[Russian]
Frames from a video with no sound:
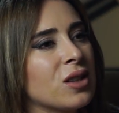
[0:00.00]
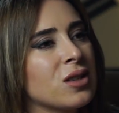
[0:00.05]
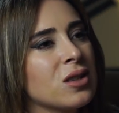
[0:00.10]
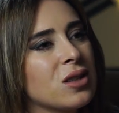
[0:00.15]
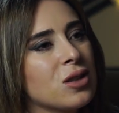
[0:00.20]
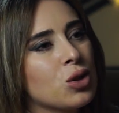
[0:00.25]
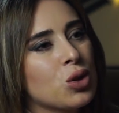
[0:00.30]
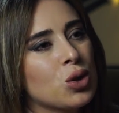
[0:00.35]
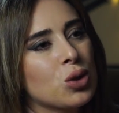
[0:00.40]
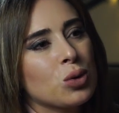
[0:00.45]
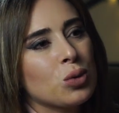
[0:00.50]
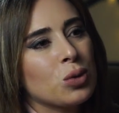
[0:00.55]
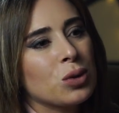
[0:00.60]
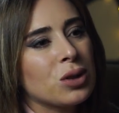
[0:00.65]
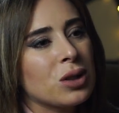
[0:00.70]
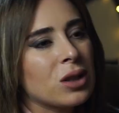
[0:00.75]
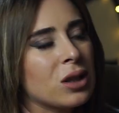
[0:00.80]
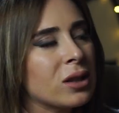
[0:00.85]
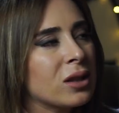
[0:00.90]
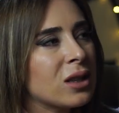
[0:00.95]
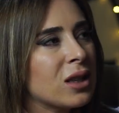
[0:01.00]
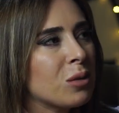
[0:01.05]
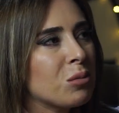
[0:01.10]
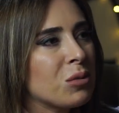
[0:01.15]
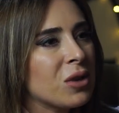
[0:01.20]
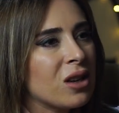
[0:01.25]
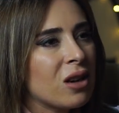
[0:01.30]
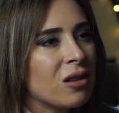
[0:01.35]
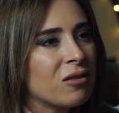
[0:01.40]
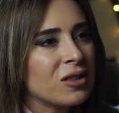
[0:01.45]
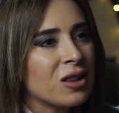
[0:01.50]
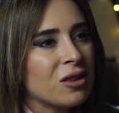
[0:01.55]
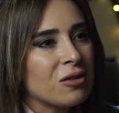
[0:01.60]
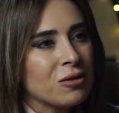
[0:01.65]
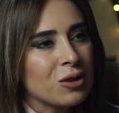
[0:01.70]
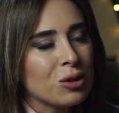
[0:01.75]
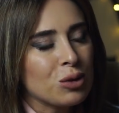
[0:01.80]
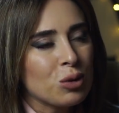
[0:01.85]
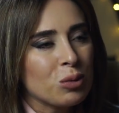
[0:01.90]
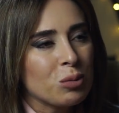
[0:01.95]
Если что-то для меня в
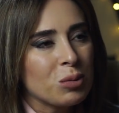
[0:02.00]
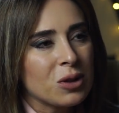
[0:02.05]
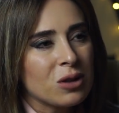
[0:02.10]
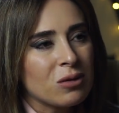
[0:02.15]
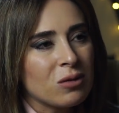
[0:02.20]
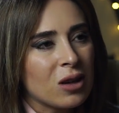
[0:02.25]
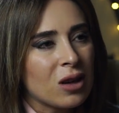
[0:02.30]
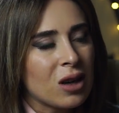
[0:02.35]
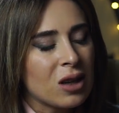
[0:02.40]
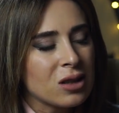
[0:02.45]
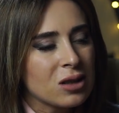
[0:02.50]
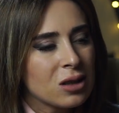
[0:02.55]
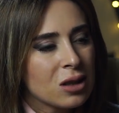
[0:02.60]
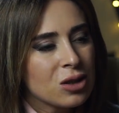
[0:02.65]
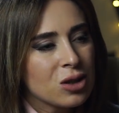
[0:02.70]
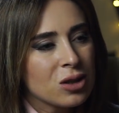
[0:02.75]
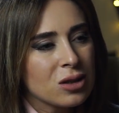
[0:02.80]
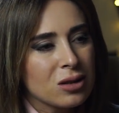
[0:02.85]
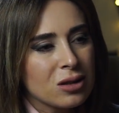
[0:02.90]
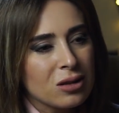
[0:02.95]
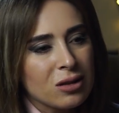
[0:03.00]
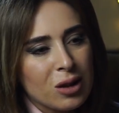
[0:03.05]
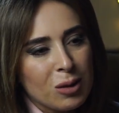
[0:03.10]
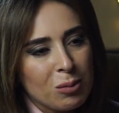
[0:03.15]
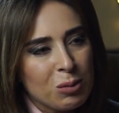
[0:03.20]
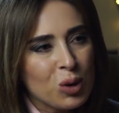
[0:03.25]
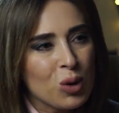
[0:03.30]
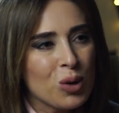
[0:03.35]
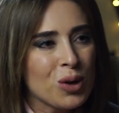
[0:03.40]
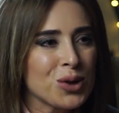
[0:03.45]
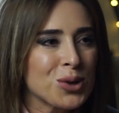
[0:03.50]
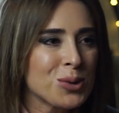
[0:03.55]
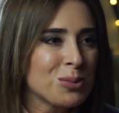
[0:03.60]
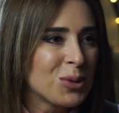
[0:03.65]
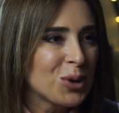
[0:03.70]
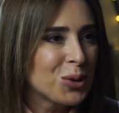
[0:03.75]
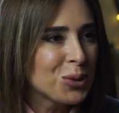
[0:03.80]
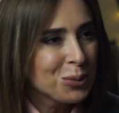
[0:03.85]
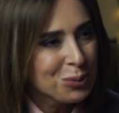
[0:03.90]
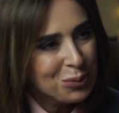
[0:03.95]
новинку, первый раз я, честно говоря, плохо
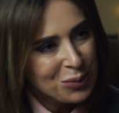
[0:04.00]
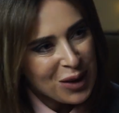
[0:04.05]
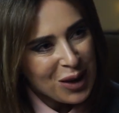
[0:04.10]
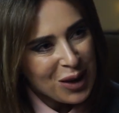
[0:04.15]
сплю.